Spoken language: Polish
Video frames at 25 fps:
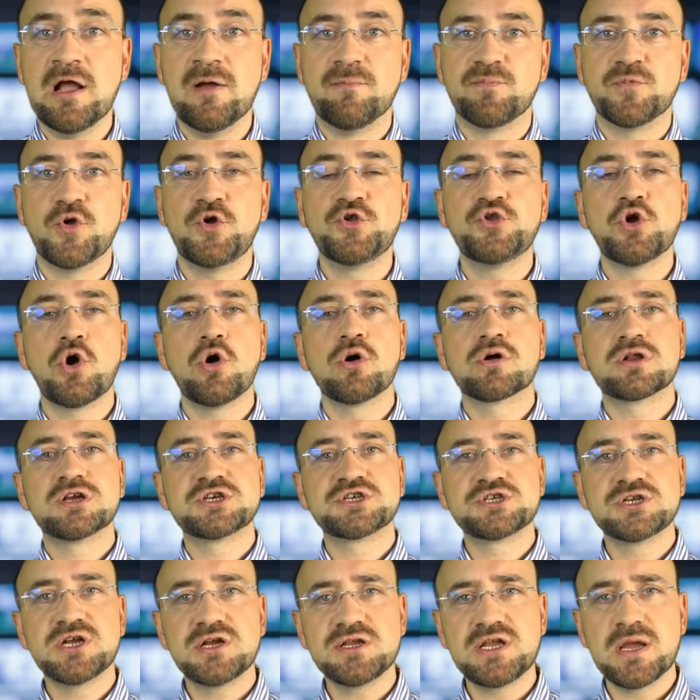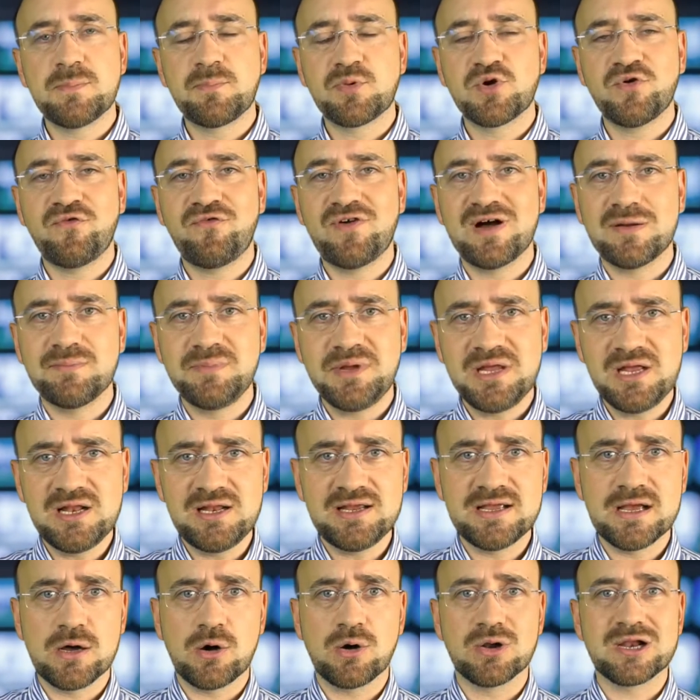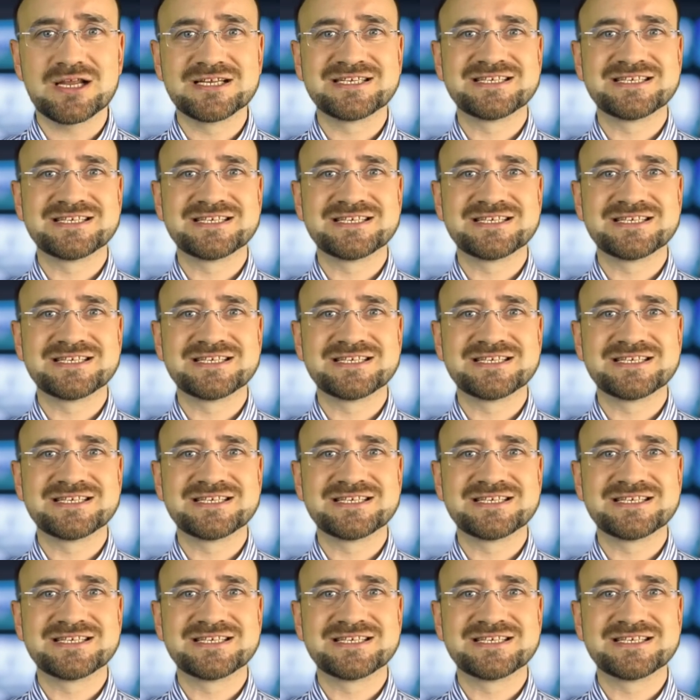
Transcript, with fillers: No i to określenie profamilie oraz